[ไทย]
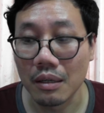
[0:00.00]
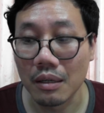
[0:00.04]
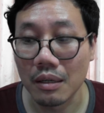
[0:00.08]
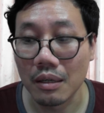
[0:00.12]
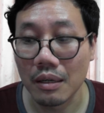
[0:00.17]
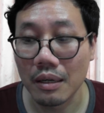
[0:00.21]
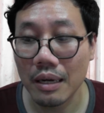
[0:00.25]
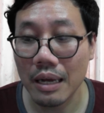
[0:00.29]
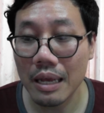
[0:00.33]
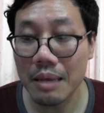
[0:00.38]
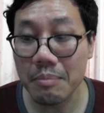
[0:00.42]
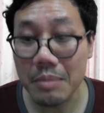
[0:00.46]
อ
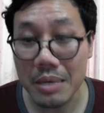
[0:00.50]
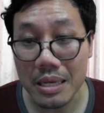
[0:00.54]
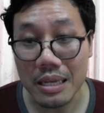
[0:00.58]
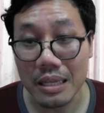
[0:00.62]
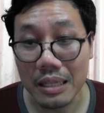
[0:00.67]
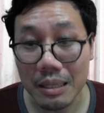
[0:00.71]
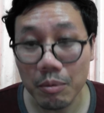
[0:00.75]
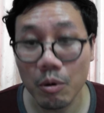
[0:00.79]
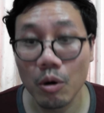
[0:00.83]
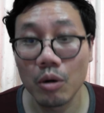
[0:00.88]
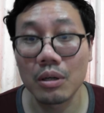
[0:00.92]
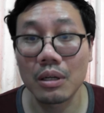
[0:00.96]
ให้มีอิ
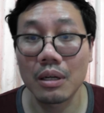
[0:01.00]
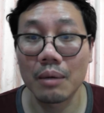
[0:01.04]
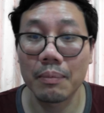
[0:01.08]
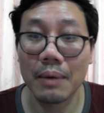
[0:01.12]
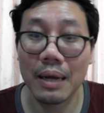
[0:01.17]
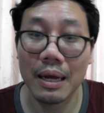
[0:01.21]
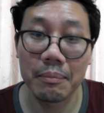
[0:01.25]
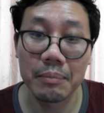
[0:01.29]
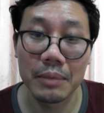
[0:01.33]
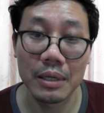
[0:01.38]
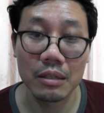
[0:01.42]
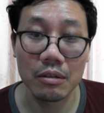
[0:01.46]
ทธิพลกับ
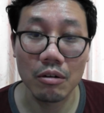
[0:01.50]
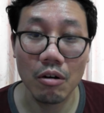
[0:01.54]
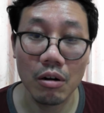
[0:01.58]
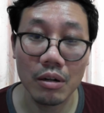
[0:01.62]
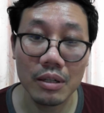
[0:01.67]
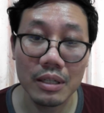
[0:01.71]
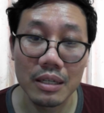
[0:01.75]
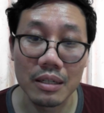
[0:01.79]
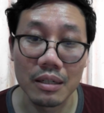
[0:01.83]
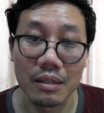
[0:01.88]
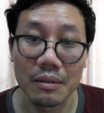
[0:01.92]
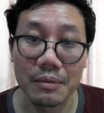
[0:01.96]
การเมืองท้อง
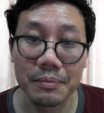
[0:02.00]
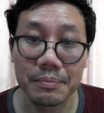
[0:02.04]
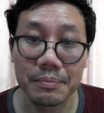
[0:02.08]
ถิ่น